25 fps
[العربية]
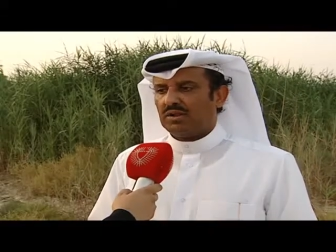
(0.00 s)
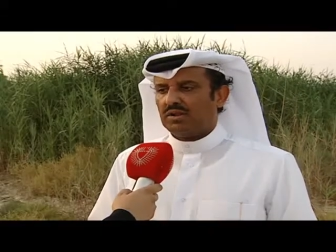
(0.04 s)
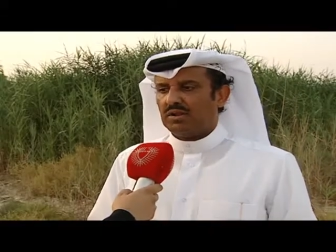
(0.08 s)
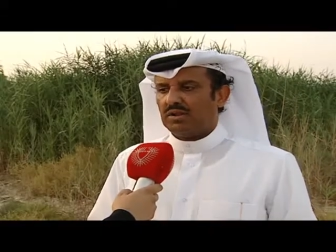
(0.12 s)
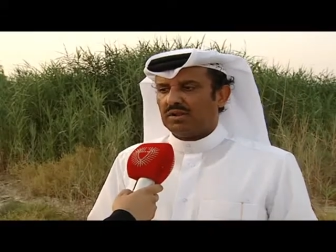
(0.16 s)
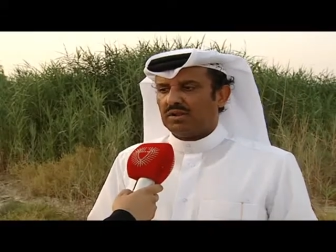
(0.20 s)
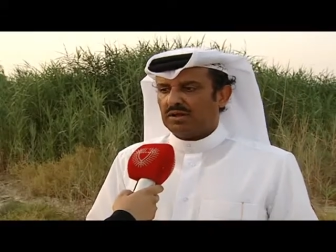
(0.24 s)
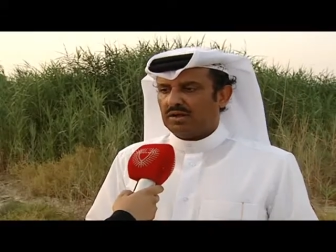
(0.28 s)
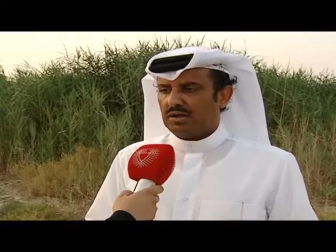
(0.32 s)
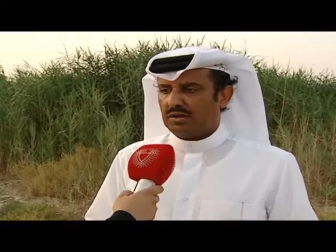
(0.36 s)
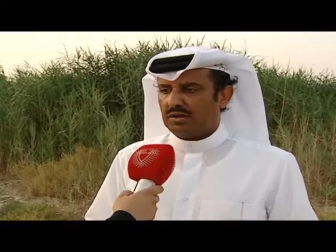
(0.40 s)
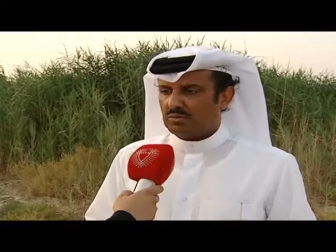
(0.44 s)

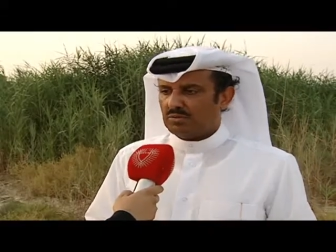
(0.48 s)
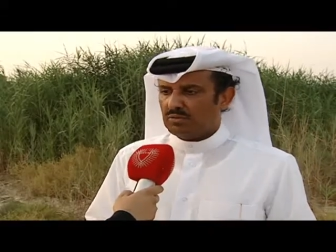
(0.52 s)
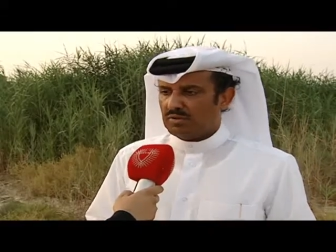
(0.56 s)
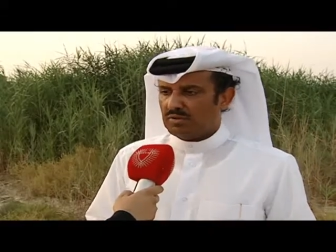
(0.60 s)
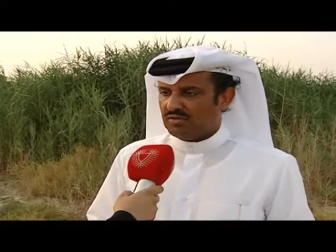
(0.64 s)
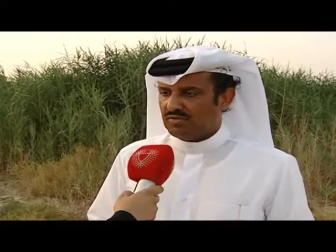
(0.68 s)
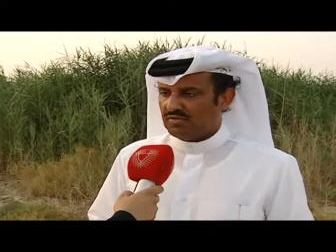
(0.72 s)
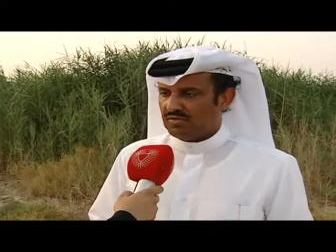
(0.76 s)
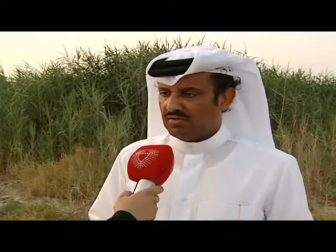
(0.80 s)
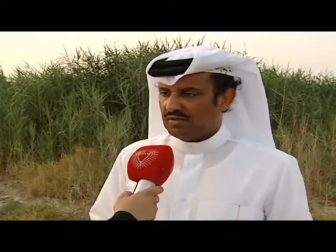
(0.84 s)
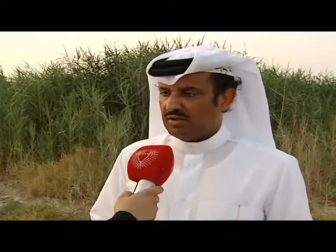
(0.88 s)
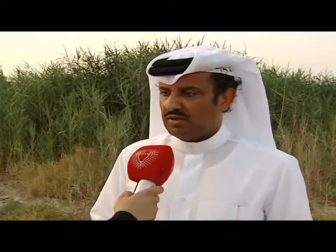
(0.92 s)
إلى
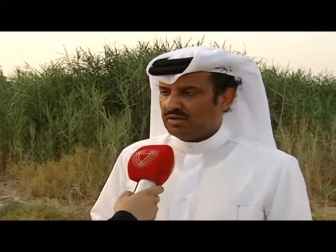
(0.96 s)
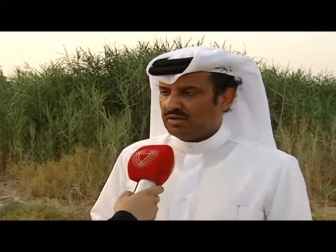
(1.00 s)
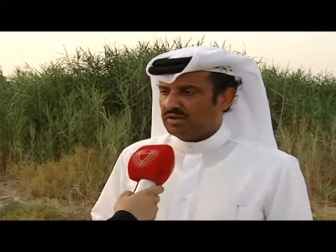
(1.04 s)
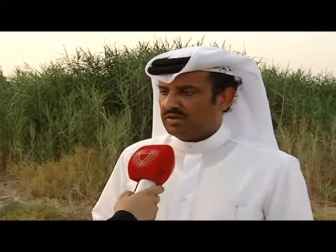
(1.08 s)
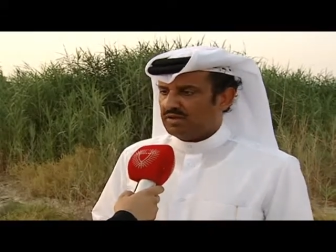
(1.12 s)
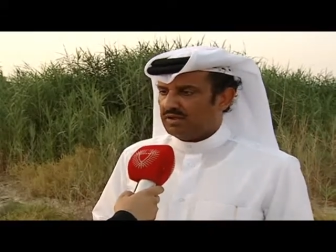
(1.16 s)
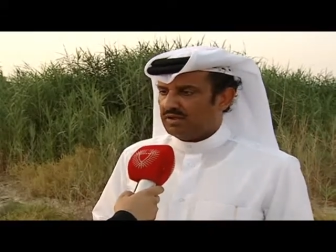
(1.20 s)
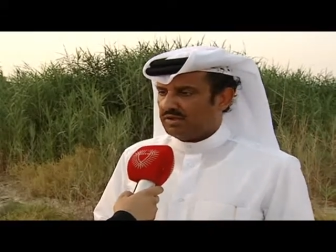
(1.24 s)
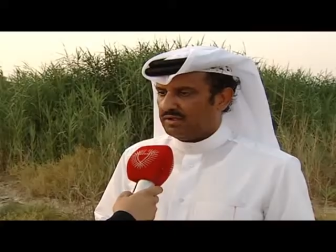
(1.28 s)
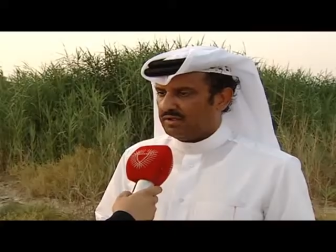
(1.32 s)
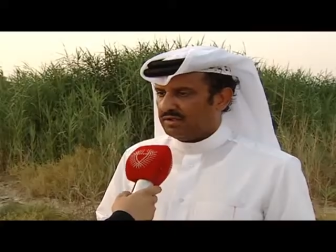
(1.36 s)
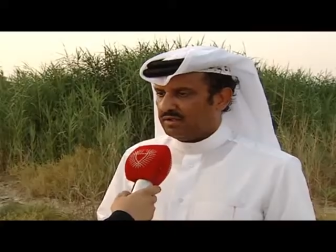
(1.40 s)
أندونيسيا
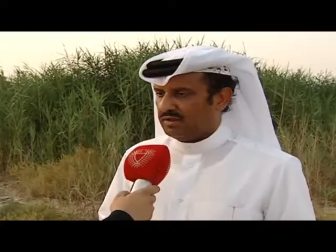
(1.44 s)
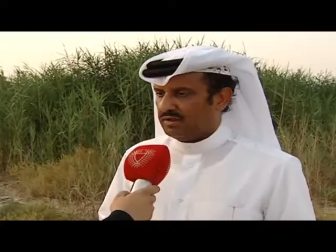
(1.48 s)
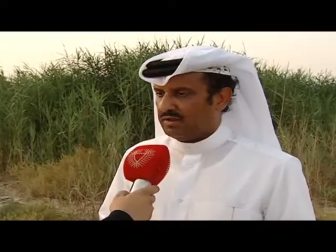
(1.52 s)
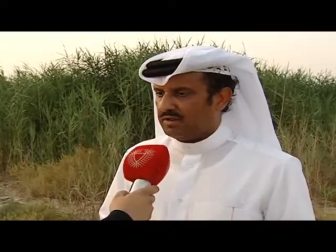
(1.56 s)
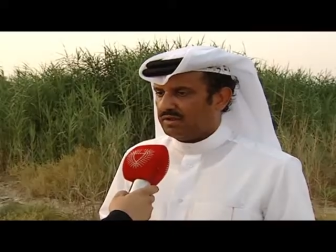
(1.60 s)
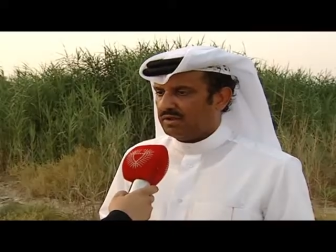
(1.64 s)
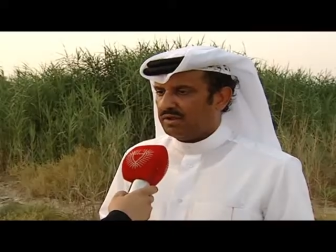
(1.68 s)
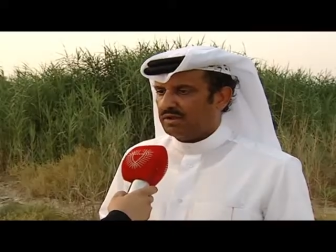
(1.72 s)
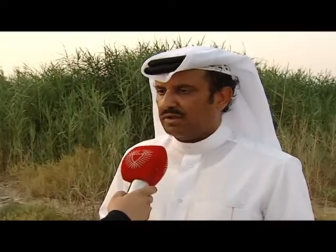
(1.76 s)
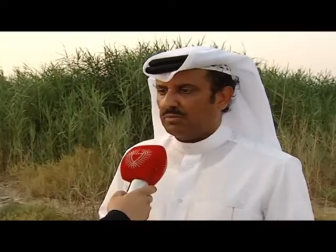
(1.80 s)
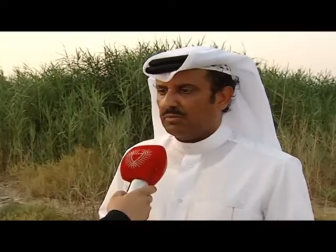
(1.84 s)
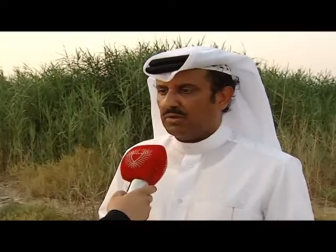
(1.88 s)
الهند
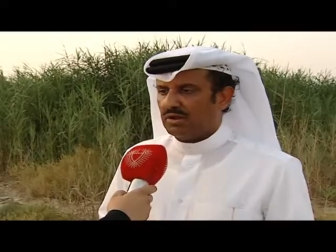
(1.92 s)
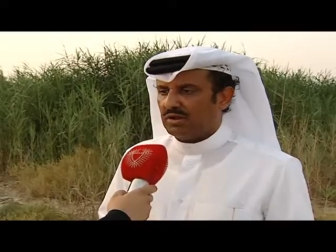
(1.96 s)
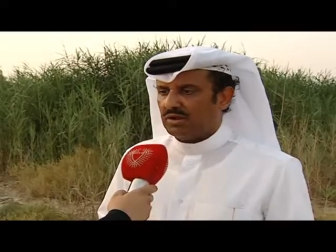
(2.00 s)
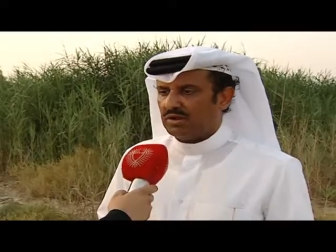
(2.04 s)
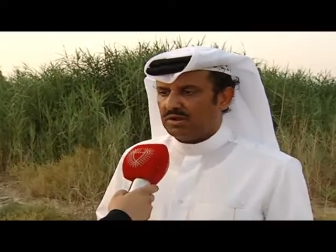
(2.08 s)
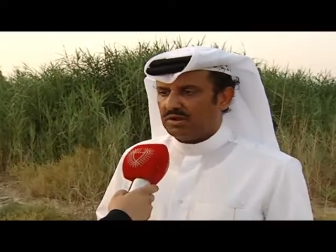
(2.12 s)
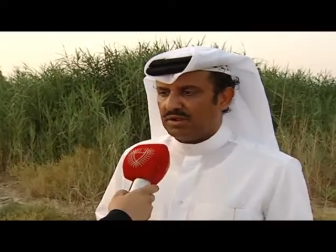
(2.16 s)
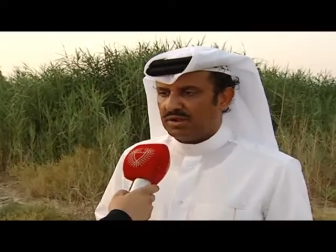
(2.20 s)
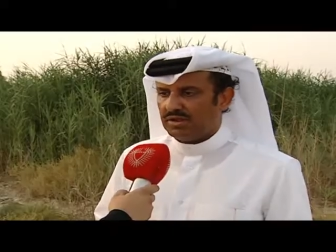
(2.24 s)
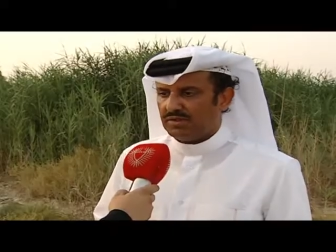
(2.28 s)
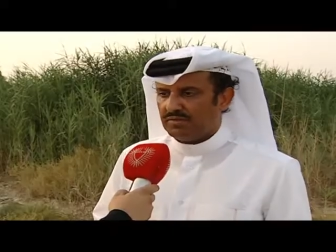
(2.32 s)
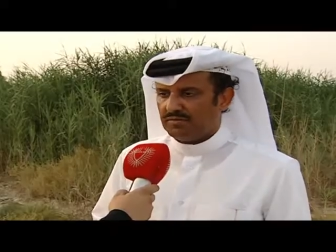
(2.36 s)

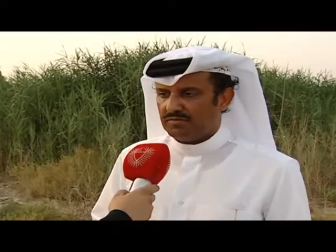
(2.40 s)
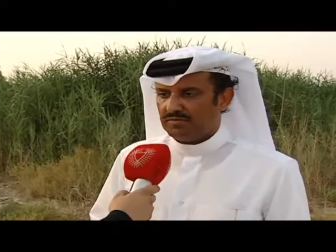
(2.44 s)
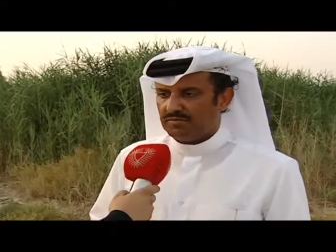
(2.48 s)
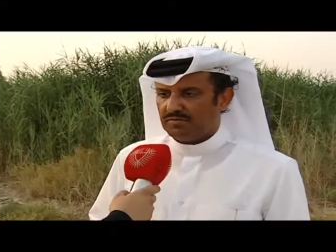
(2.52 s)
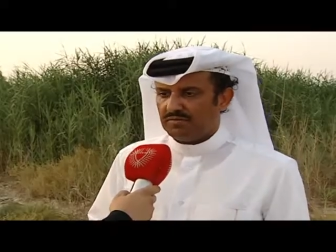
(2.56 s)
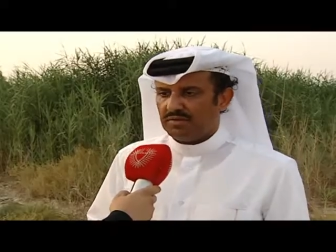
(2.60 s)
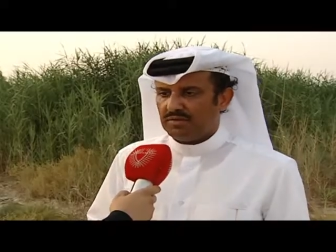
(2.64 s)
المالديف